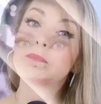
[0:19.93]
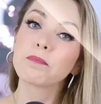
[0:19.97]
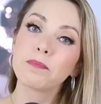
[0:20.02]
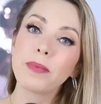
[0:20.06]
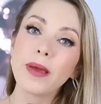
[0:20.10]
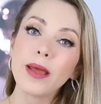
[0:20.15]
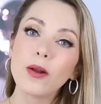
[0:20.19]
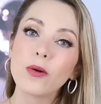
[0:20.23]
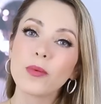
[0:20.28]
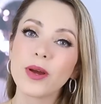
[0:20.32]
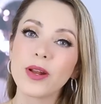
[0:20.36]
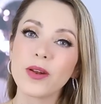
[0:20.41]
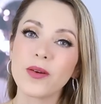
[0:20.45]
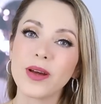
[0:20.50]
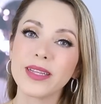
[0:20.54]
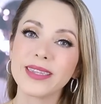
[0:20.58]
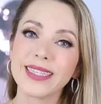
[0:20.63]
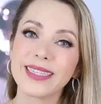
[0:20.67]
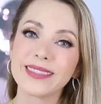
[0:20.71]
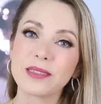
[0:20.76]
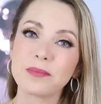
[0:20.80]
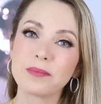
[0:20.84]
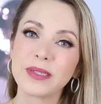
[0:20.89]
Pero bueno,
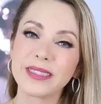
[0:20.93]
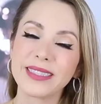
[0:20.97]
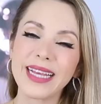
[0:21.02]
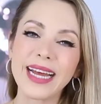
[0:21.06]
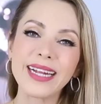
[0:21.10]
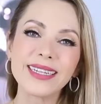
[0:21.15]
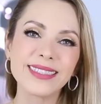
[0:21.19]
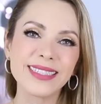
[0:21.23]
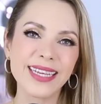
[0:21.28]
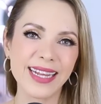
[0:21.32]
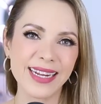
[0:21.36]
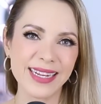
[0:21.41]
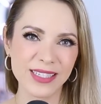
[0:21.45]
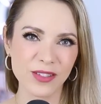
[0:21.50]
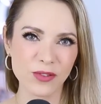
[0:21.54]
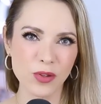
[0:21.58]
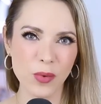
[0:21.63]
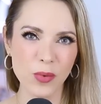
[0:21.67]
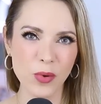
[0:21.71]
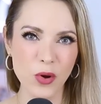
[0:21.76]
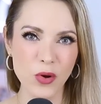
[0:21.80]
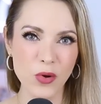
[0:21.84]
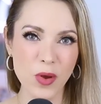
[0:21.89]
antes de empezar, si eres
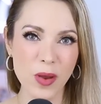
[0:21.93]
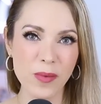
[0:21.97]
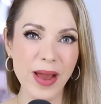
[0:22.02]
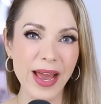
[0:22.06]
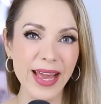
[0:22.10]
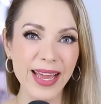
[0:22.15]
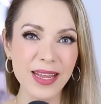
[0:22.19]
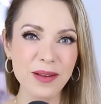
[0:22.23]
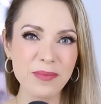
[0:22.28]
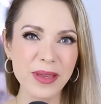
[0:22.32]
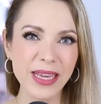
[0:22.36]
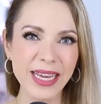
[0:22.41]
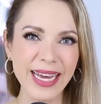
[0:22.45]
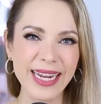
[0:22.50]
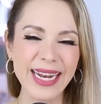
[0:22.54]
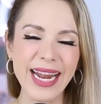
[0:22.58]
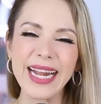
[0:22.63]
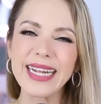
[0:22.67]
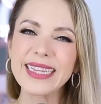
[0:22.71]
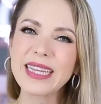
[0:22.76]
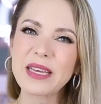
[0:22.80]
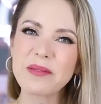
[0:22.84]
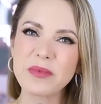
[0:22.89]
nuevo o nueva en mi
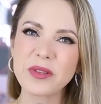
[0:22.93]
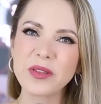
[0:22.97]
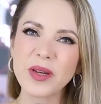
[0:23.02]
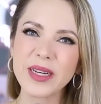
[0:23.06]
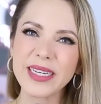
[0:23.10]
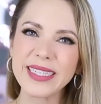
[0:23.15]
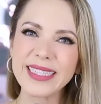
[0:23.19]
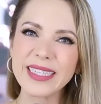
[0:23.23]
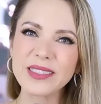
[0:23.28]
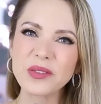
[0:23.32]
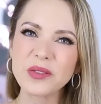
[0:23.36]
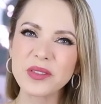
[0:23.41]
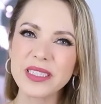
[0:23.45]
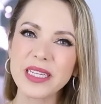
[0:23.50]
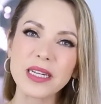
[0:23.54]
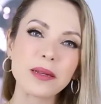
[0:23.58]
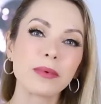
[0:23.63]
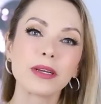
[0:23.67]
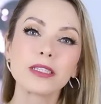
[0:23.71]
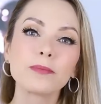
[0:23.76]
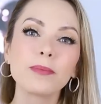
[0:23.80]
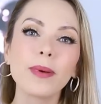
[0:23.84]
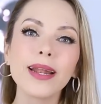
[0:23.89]
canal, te invito a que te
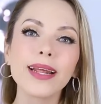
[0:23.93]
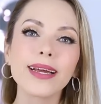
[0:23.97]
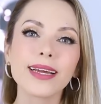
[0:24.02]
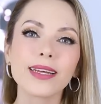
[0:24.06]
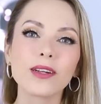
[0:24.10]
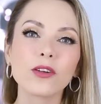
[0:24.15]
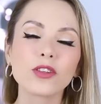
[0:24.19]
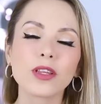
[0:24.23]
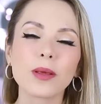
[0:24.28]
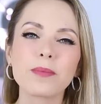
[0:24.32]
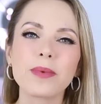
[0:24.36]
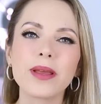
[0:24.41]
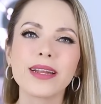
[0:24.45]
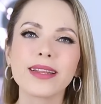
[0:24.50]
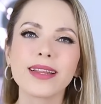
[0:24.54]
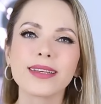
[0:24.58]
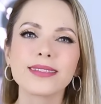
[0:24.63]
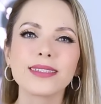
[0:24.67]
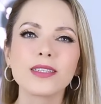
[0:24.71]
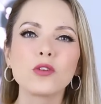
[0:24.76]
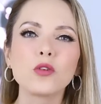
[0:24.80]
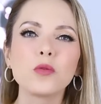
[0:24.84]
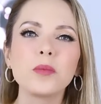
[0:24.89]
suscribas para que no te
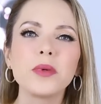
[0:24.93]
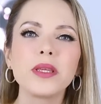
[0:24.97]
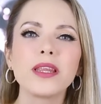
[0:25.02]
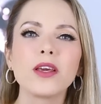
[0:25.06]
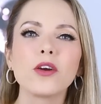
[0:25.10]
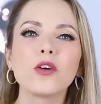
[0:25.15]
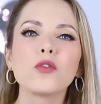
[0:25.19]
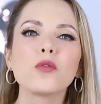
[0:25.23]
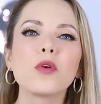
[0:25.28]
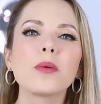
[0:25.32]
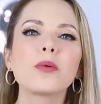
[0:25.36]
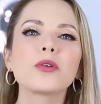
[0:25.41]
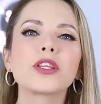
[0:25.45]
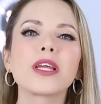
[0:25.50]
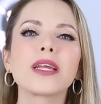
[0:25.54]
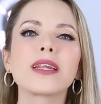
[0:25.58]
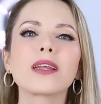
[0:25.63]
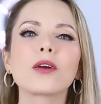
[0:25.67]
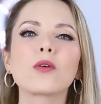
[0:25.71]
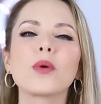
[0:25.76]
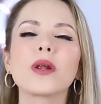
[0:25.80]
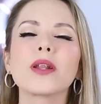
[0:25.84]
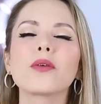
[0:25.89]
pierdas ningún video nuevo. Te
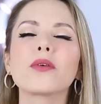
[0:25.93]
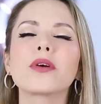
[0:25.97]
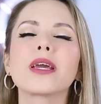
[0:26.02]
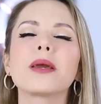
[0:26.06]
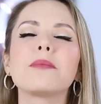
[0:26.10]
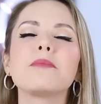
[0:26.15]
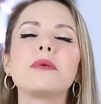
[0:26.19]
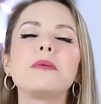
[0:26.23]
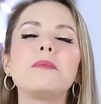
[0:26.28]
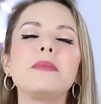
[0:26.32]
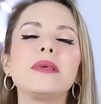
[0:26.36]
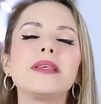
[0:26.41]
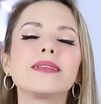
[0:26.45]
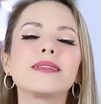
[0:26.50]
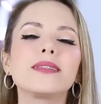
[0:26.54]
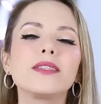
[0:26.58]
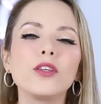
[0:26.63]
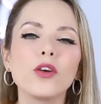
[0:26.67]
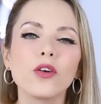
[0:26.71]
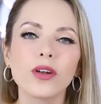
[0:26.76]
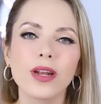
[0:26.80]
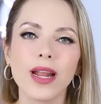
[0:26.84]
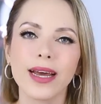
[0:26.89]
recuerdo que mi
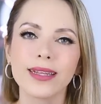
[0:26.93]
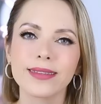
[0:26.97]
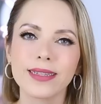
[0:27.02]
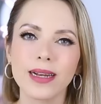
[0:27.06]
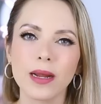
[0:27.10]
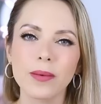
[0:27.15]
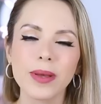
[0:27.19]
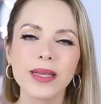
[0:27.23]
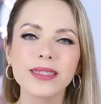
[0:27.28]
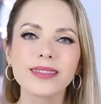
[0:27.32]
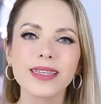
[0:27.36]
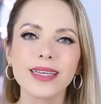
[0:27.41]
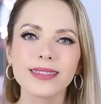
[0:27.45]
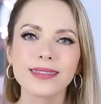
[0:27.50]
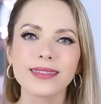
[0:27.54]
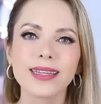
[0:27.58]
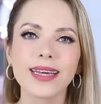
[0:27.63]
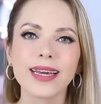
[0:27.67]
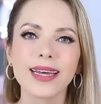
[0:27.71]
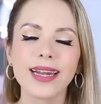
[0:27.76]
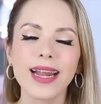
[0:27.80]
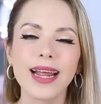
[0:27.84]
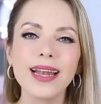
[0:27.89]
misión a través de
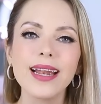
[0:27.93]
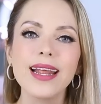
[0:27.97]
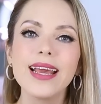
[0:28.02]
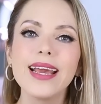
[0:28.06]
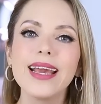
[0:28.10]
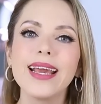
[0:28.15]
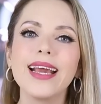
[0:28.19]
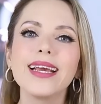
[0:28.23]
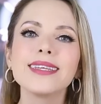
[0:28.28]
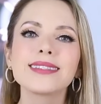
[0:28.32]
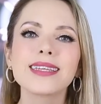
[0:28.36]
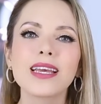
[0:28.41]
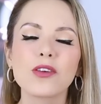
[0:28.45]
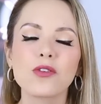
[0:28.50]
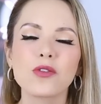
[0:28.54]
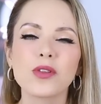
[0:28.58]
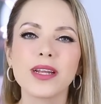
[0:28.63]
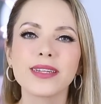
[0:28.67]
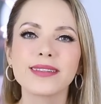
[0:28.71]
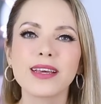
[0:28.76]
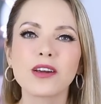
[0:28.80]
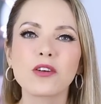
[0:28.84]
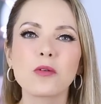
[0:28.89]
este canal es
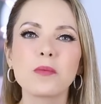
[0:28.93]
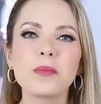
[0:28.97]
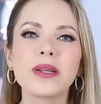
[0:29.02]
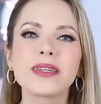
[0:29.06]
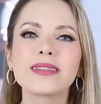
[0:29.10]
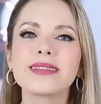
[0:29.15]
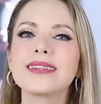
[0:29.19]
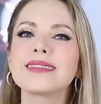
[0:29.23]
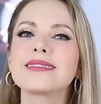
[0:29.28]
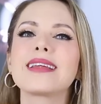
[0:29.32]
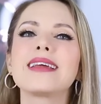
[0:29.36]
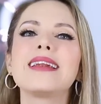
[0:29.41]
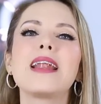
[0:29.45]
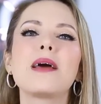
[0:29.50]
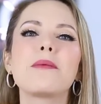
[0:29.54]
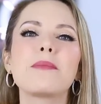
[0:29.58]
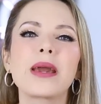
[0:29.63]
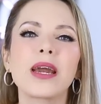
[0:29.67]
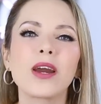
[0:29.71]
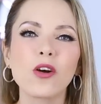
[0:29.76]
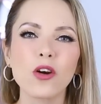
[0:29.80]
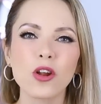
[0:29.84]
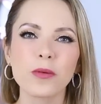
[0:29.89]
ayudarte a convertirte en la
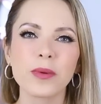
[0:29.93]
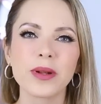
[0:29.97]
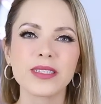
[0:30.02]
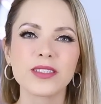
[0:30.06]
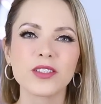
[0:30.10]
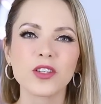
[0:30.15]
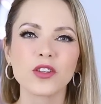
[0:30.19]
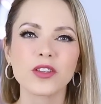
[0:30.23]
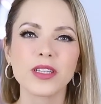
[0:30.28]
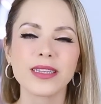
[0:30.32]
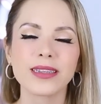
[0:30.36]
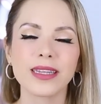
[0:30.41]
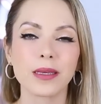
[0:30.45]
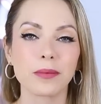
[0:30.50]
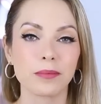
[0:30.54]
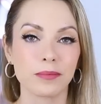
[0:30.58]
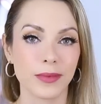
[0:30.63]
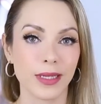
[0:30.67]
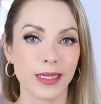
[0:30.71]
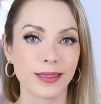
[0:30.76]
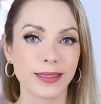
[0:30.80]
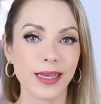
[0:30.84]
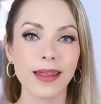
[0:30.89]
mejor versión de ti,
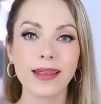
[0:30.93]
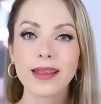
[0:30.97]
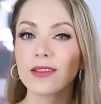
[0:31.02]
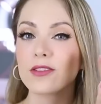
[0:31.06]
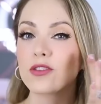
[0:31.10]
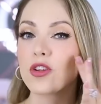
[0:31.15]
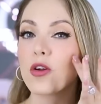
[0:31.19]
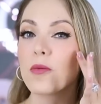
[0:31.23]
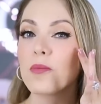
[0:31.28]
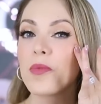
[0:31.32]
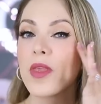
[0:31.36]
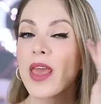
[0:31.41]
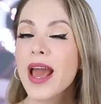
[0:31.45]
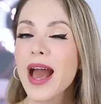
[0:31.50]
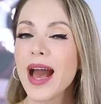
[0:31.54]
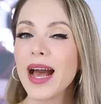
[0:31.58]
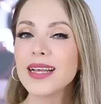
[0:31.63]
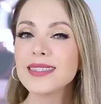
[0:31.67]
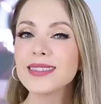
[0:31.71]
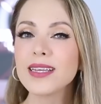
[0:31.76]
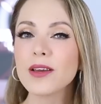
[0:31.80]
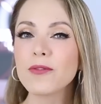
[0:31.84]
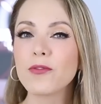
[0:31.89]
desde adentro
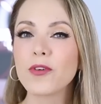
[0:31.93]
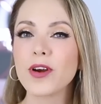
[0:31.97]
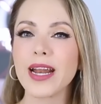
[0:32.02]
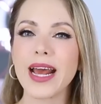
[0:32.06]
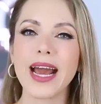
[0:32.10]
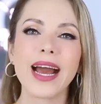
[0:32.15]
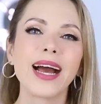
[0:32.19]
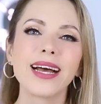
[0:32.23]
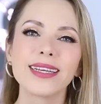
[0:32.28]
hacia afuera.